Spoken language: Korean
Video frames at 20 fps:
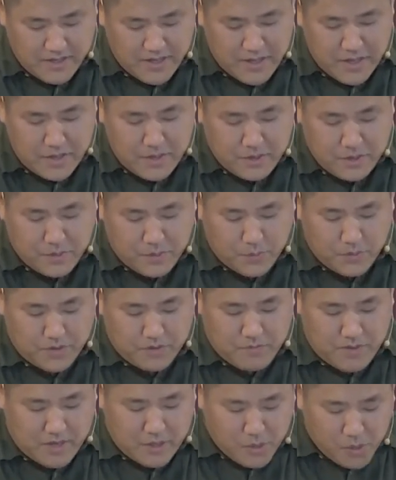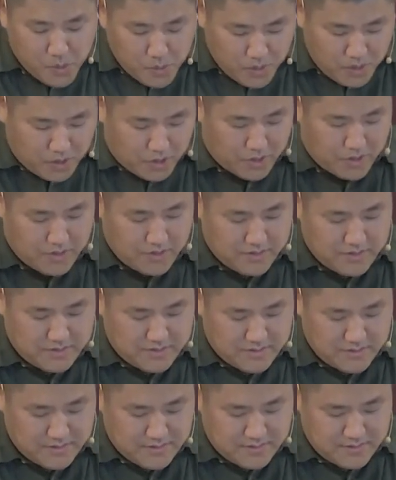다윗이 계속해서
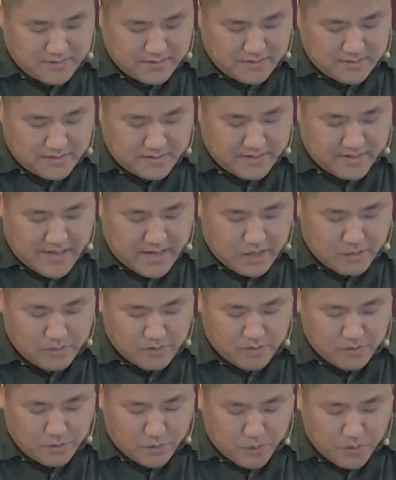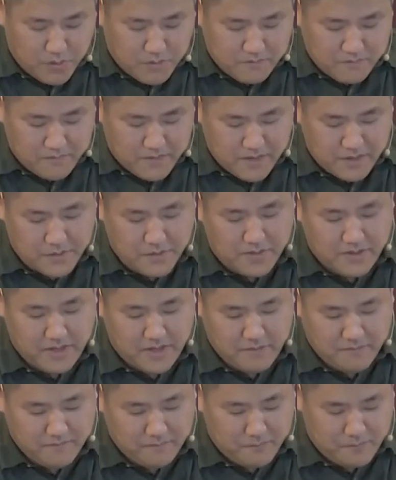말씀합니다. 하나님 아, 예. 내
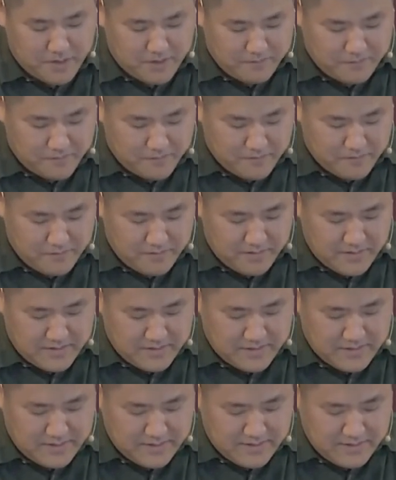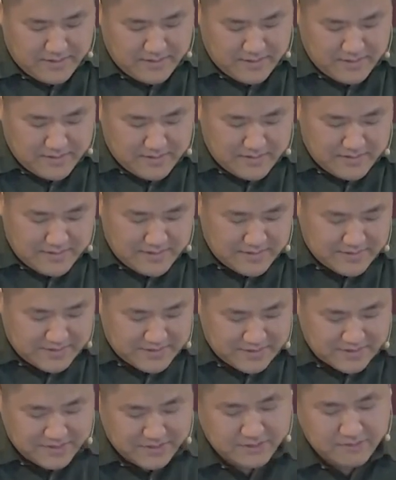마음을 다하여 주님께
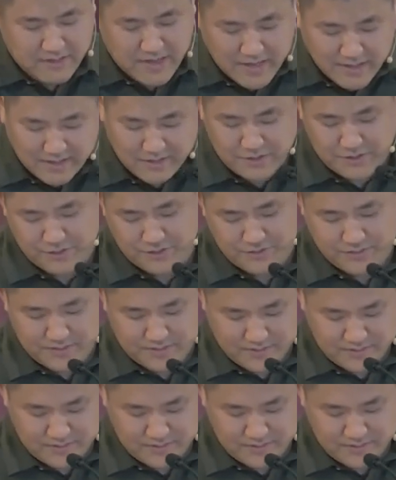감사드리며 영원토록